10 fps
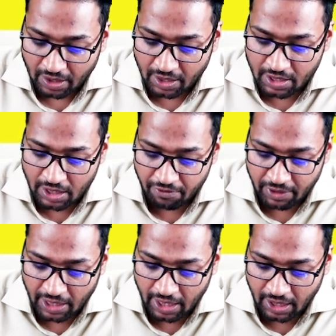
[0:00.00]
किसी
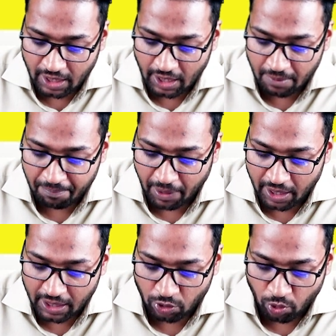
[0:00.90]
विधेयक के
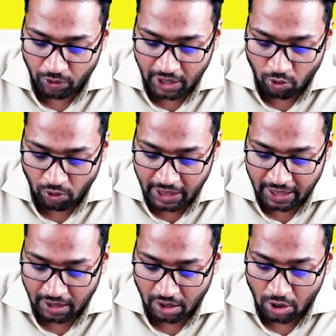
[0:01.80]
पारित होने को
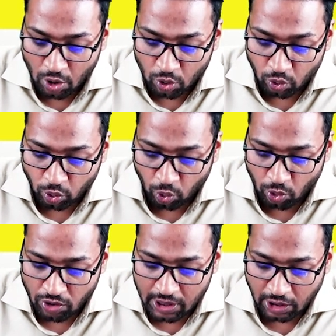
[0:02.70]
लेकर
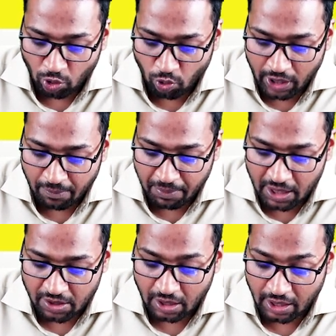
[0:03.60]
दोनों सदनों के
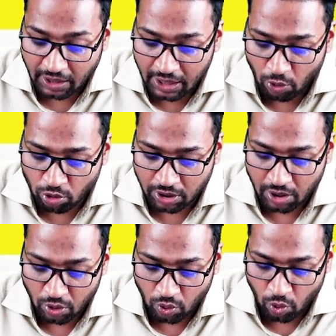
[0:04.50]
बीच गतिरोध
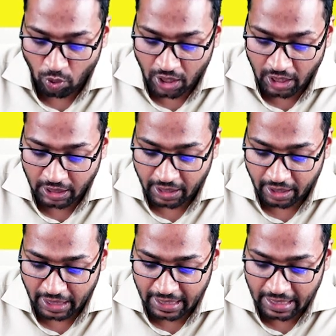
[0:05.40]
को हल
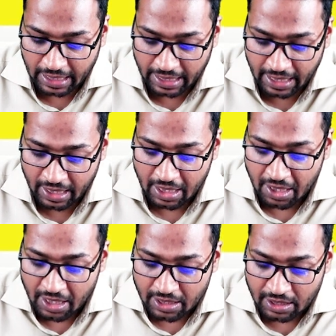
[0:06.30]
करने के लिए
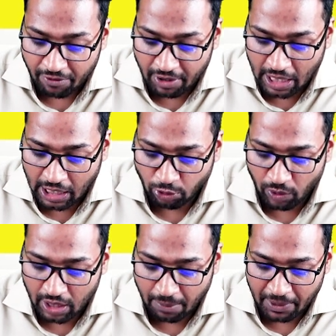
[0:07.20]
संविधान
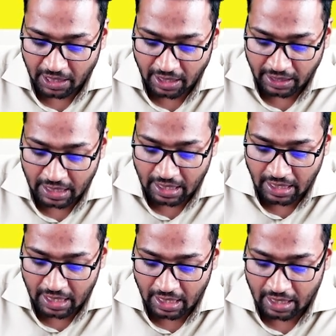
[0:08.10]
द्वारा प्रदान की
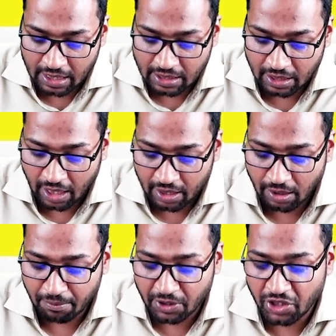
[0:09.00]
गई एक
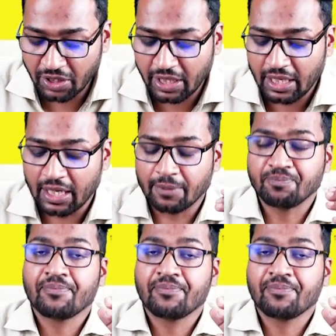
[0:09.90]
असाधारण मशीनरी है